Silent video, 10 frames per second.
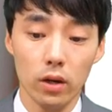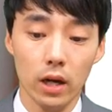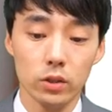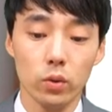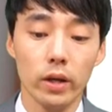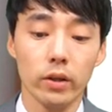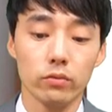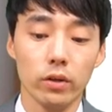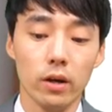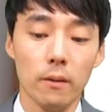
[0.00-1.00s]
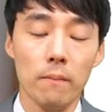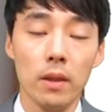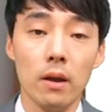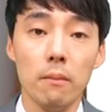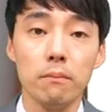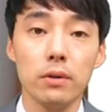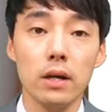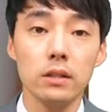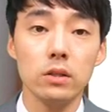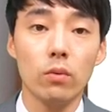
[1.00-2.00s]
가져오게 됐고요.
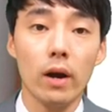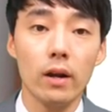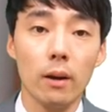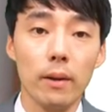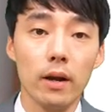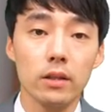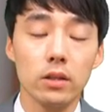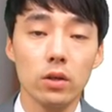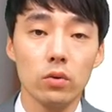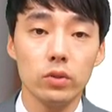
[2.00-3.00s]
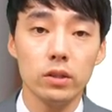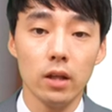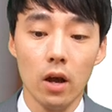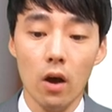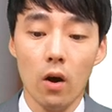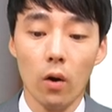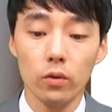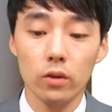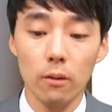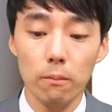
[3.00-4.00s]
프랑스 와인 라벨 같은 경우는
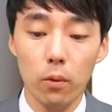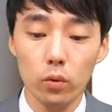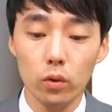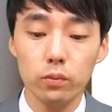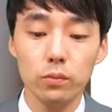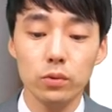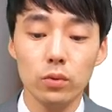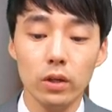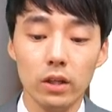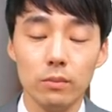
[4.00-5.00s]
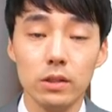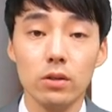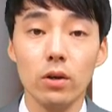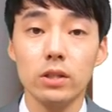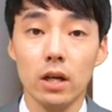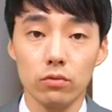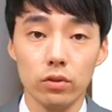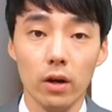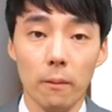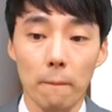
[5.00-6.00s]
어떤 포도 품종 이름이 써있지
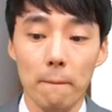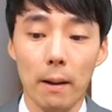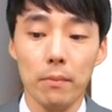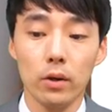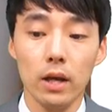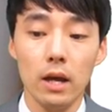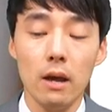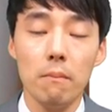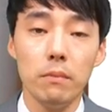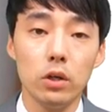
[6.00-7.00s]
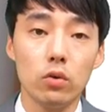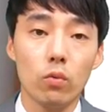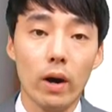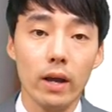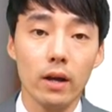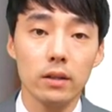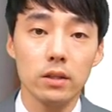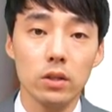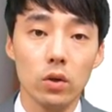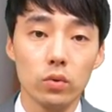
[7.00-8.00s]
않고요. 반면에 미국 와인
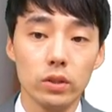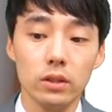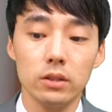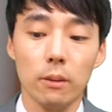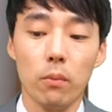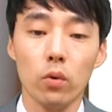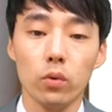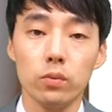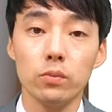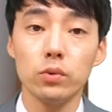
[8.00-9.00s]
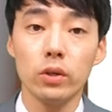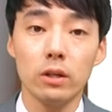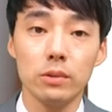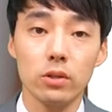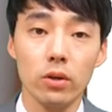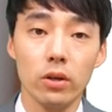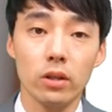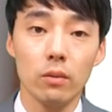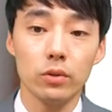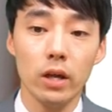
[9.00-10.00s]
같은 경우는 이제 포도 품종 이름이 써있기
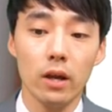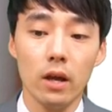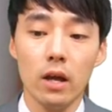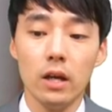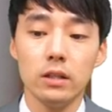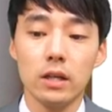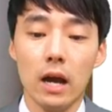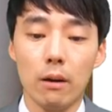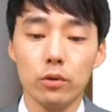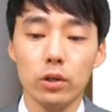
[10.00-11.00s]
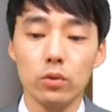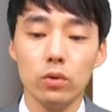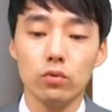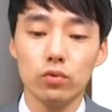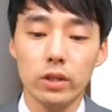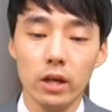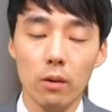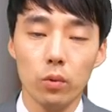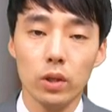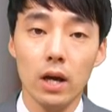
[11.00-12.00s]
때문에 이제 아무래도
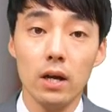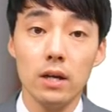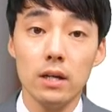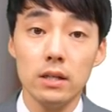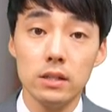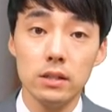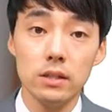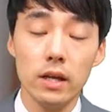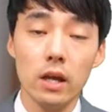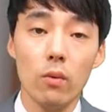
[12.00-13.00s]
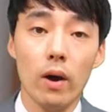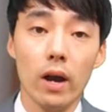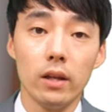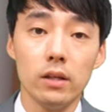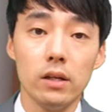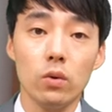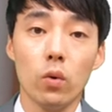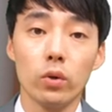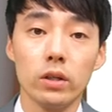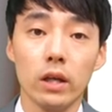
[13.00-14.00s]
구세계보다 신세계 와인을
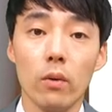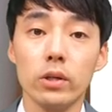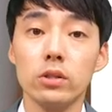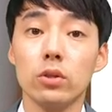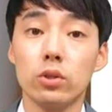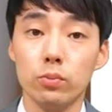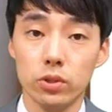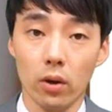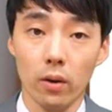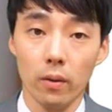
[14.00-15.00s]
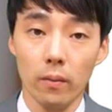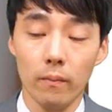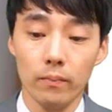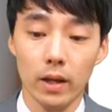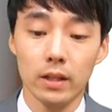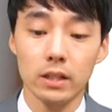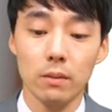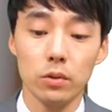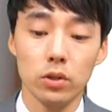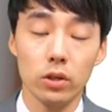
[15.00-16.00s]
고르는 게 훨씬 더 쉽죠. 네, 다시
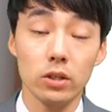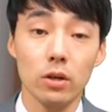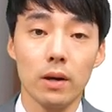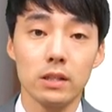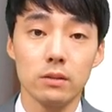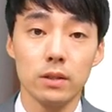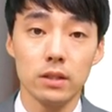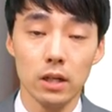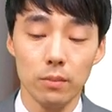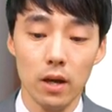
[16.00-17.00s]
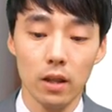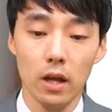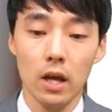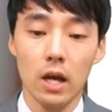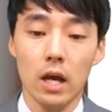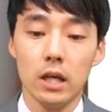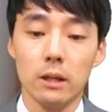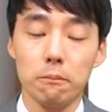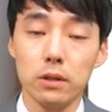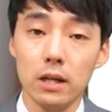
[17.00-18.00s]
한번 정리해서 말씀을 드리면
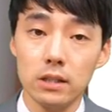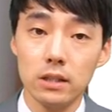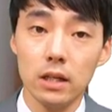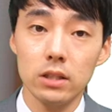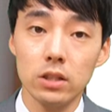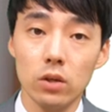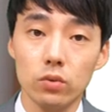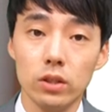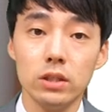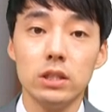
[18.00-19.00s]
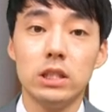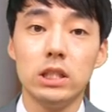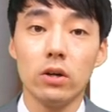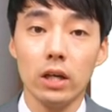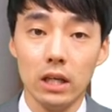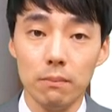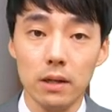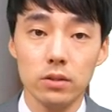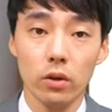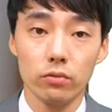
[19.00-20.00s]
이제 프랑스 같은 경우는 지역
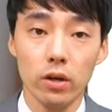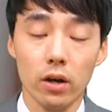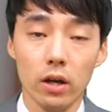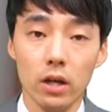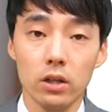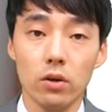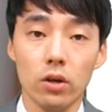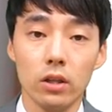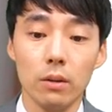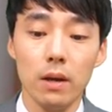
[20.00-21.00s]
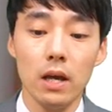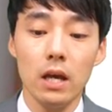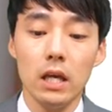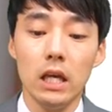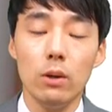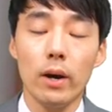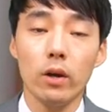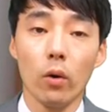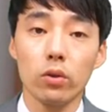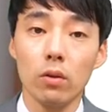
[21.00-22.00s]
이름만 써 있고요. 그렇기 때문에 이
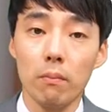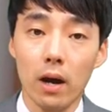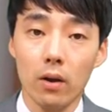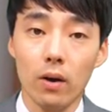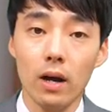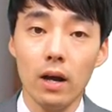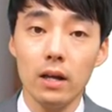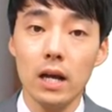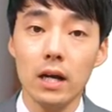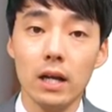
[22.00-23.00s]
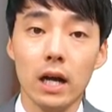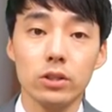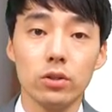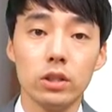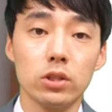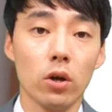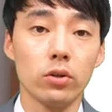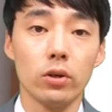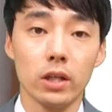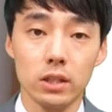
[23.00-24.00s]
와인이 어떤 맛과 향을 가졌는지
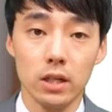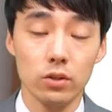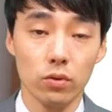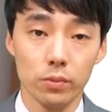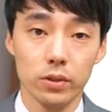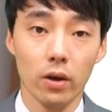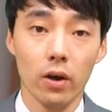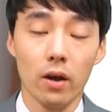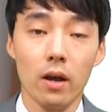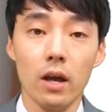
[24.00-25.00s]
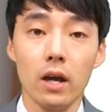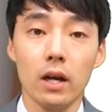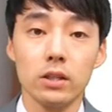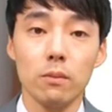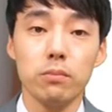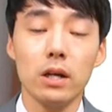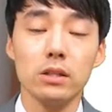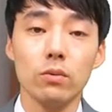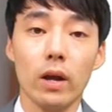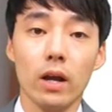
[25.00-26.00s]
전혀 예측할 수 없어요. 그래서
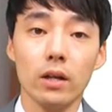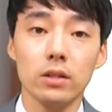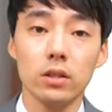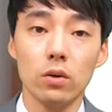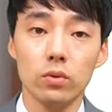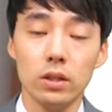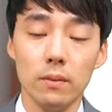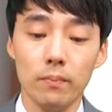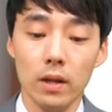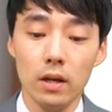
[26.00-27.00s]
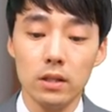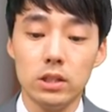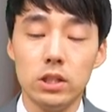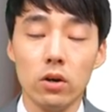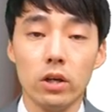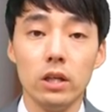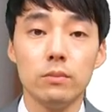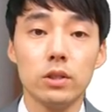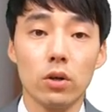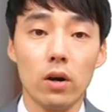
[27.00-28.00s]
프랑스 와인 같은 경우는 지역
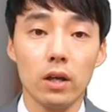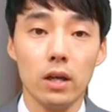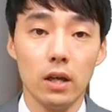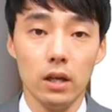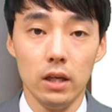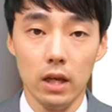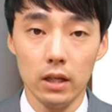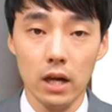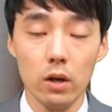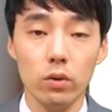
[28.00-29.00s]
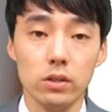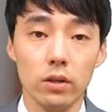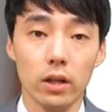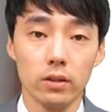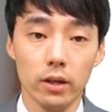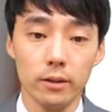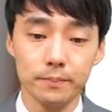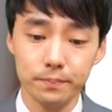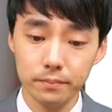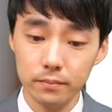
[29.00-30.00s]
이름을 정확히 이해를 하고 있어야 되는데요.